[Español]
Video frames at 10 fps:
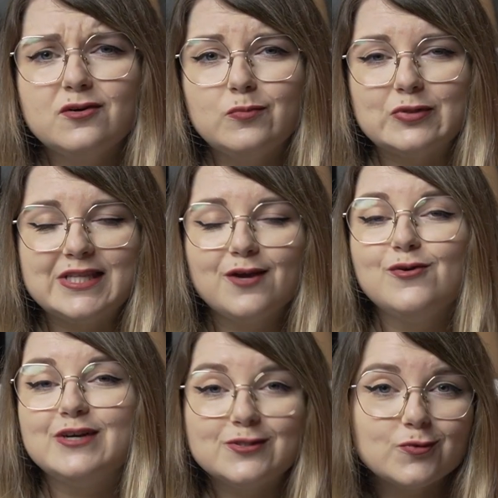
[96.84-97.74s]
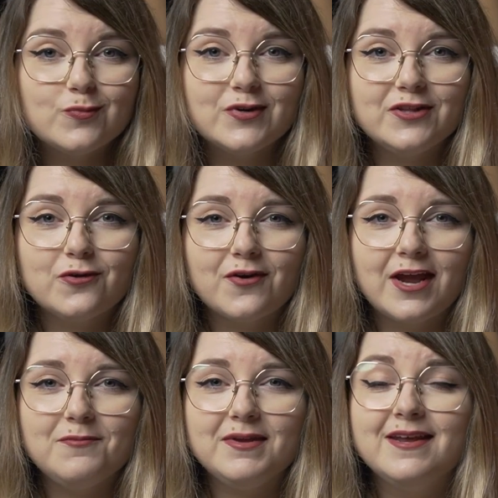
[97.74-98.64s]
como os digo, es un monitor
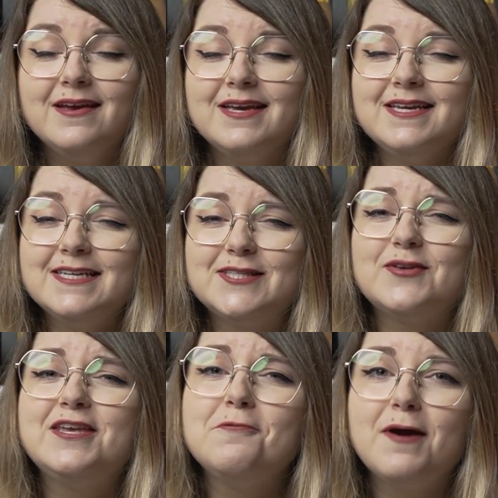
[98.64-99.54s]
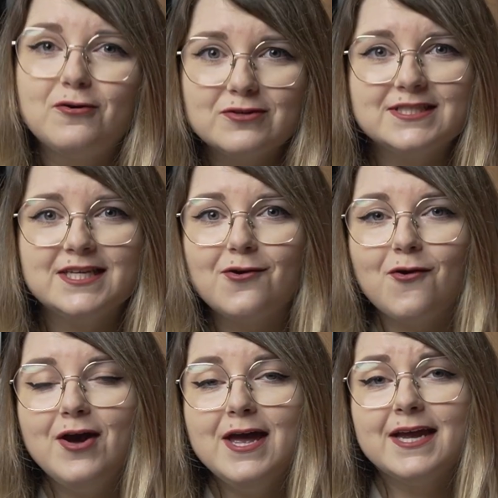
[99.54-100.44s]
gaming y eso lleva
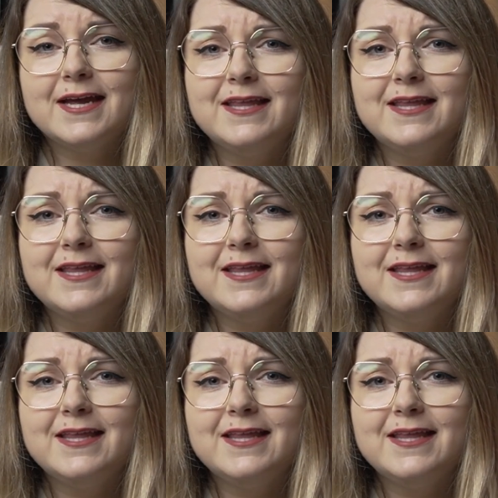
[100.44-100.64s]
consigo que